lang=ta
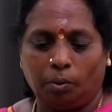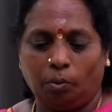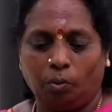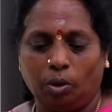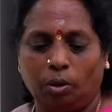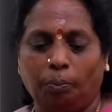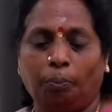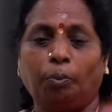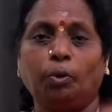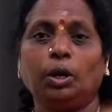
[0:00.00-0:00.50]

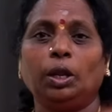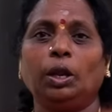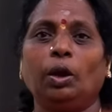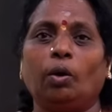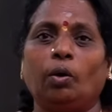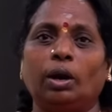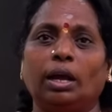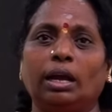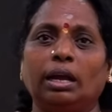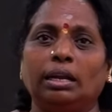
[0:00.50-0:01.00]
ஒரு
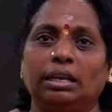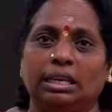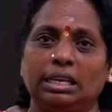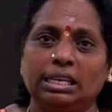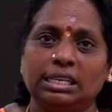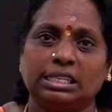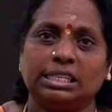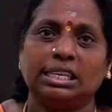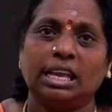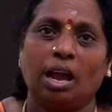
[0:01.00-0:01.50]
புடியோட
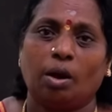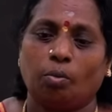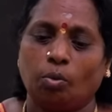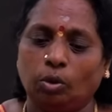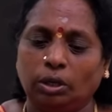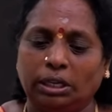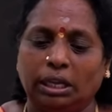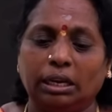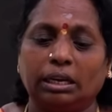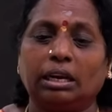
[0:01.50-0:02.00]

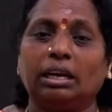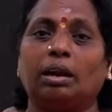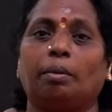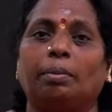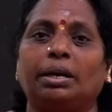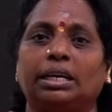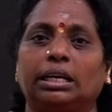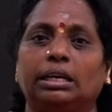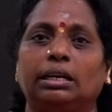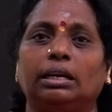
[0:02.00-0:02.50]
ஈஸியாகவும் இருக்குது
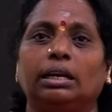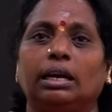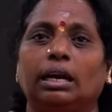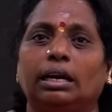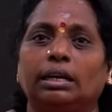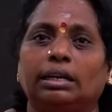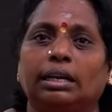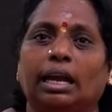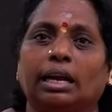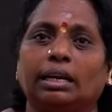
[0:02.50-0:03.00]
நமக்கு
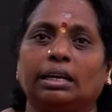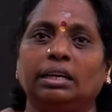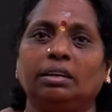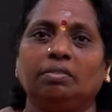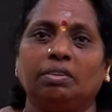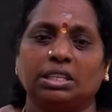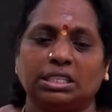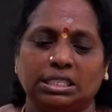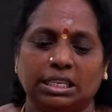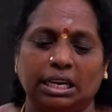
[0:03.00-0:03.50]

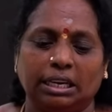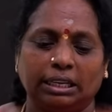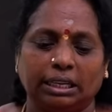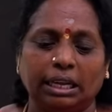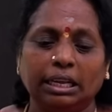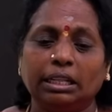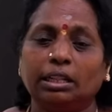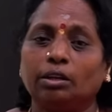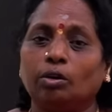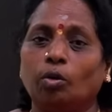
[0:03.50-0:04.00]
டக்குன்னு வச்சு எடுக்க
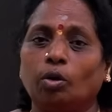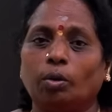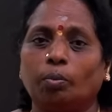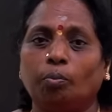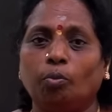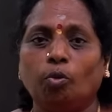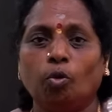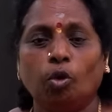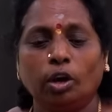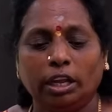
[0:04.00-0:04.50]
இதுக்கு ஒரு
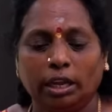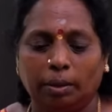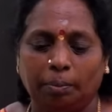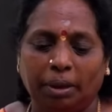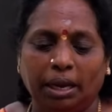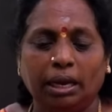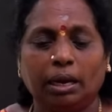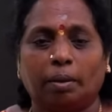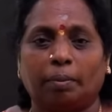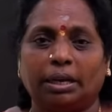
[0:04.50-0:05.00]

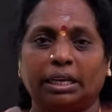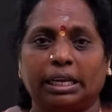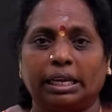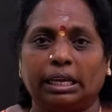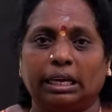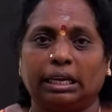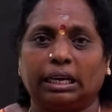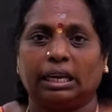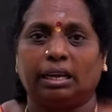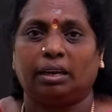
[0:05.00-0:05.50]
மூடியுமே நமக்கு
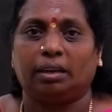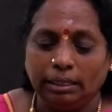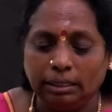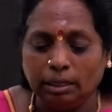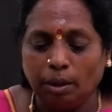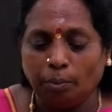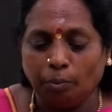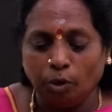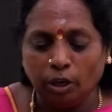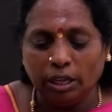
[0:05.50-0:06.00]
இருக்குது
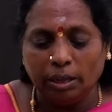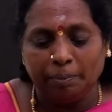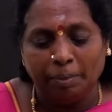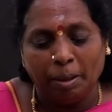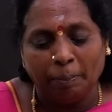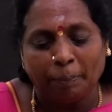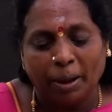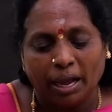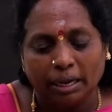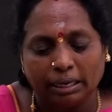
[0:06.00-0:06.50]
இந்த
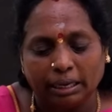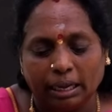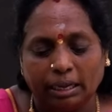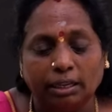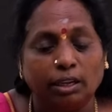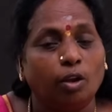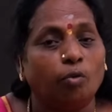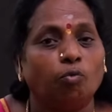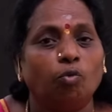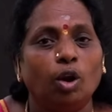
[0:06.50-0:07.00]
மூடியுமே
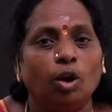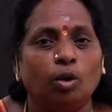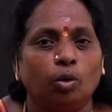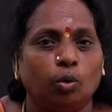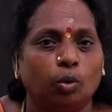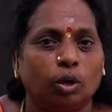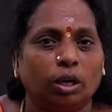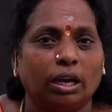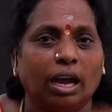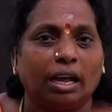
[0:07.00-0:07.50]
பாருங்கள் எவ்வளோ
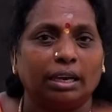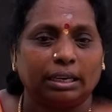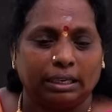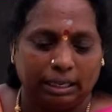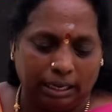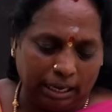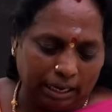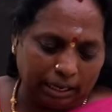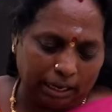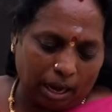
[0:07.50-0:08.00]
லுக்காக
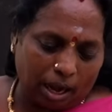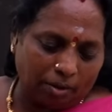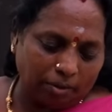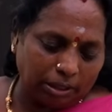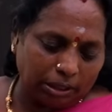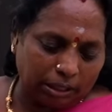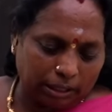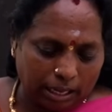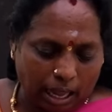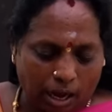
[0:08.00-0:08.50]
இருக்குது நான்
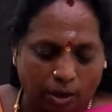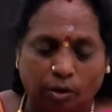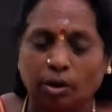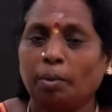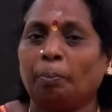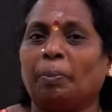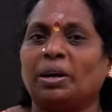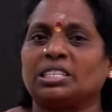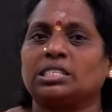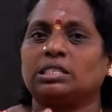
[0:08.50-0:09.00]
வந்து நான் கூட
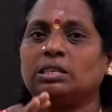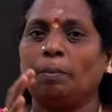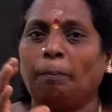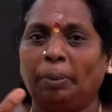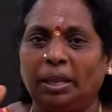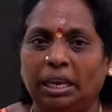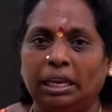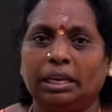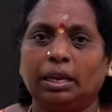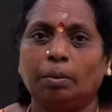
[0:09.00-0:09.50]
ஃபஸ்ட்டு
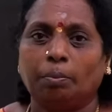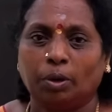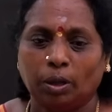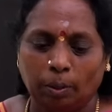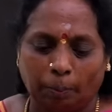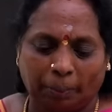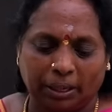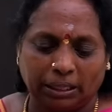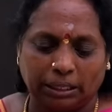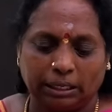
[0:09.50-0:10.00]
பிரிக்கும்
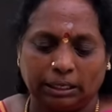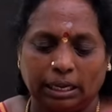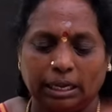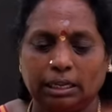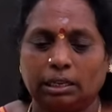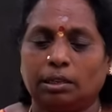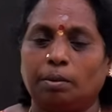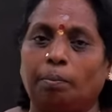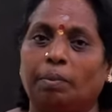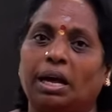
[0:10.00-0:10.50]
போது பார்த்திங்கன்னா
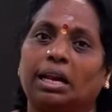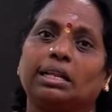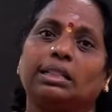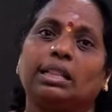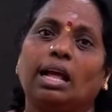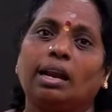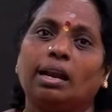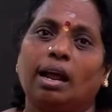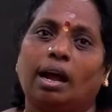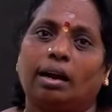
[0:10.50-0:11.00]
இது
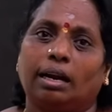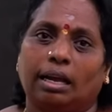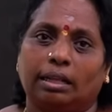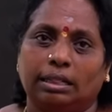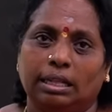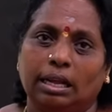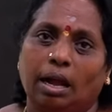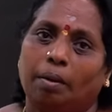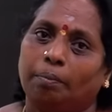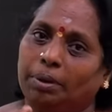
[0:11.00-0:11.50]
மரத்தால்
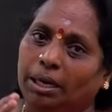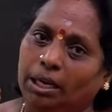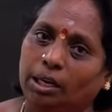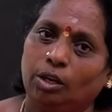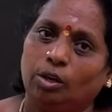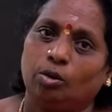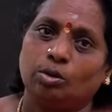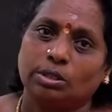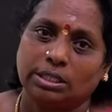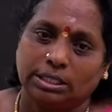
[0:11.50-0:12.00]
ஆனது அப்படின்னு
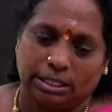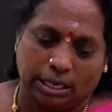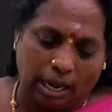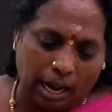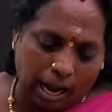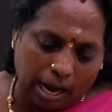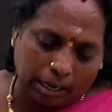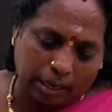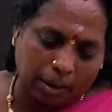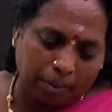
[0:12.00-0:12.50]
யோசித்தேன்
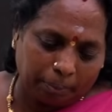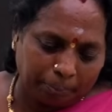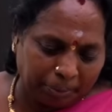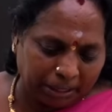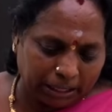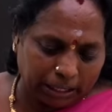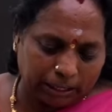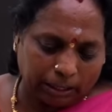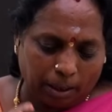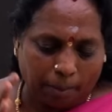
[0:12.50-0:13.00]
ஆனால்
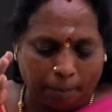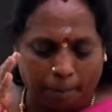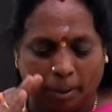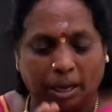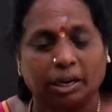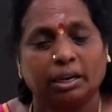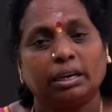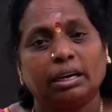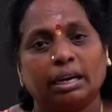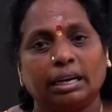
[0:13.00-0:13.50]
பார்த்திங்கன்னா
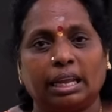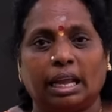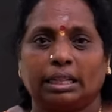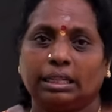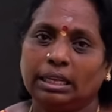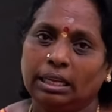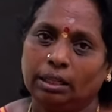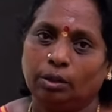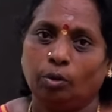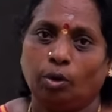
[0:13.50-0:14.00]
மரம்
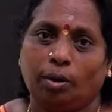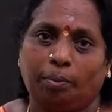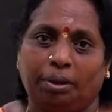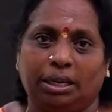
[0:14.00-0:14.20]
கிடையாது இது ஒரு